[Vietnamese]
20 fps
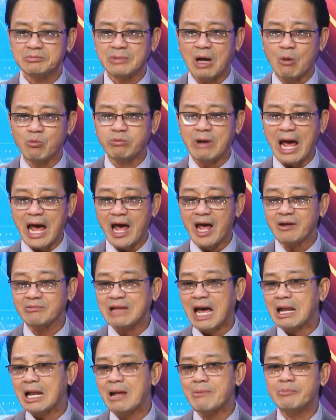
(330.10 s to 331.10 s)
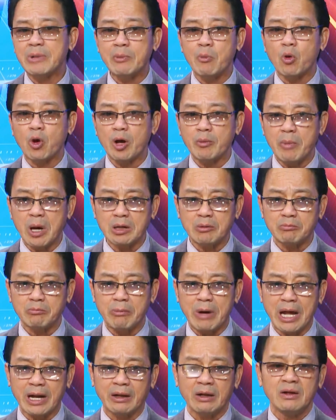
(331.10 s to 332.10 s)
ông đã cà lâm đến một cái mức
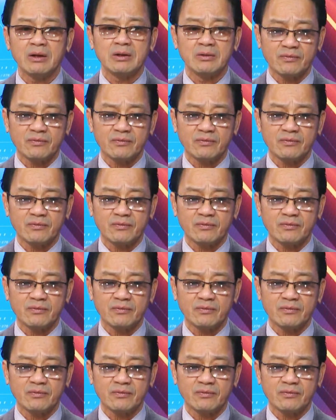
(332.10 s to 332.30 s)
mà